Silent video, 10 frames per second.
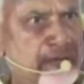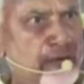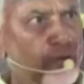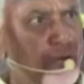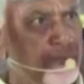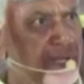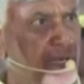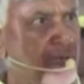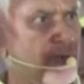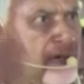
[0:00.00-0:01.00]
ఎక్కడో
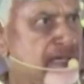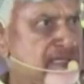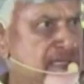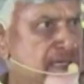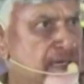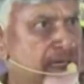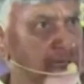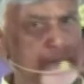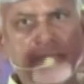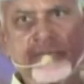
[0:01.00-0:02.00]
అమెరికా ఆస్ట్రేలియా
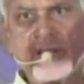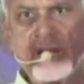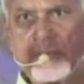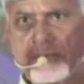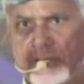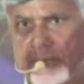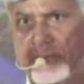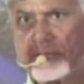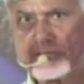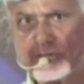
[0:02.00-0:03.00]
లేకపోతే
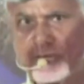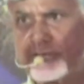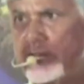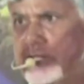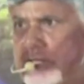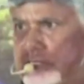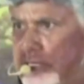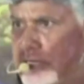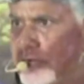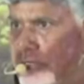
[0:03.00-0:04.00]
ప్రపంచంలో వేరే
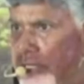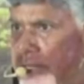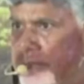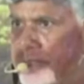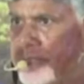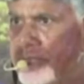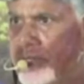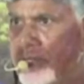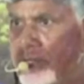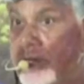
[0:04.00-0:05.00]
దేశాల్లో ఉంటే
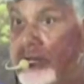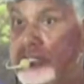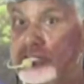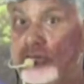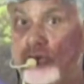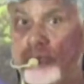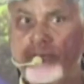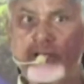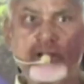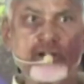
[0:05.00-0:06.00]
లక్షల
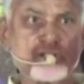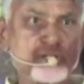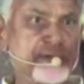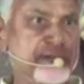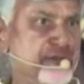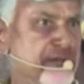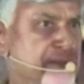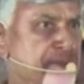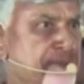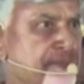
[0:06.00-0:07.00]
రూపాయలు ఖర్చు పెట్టుకుని
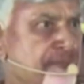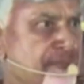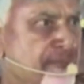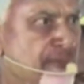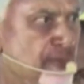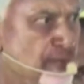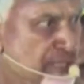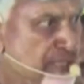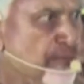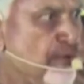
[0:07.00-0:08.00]

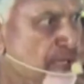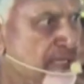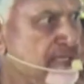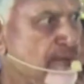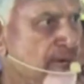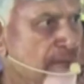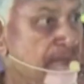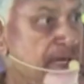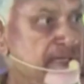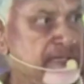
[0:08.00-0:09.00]
వచ్చి ఓటేసి వాళ్ళ
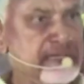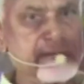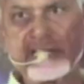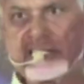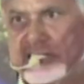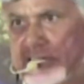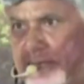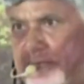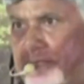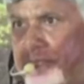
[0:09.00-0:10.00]
బాధ్యత
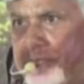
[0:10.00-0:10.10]
నిర్వహించారు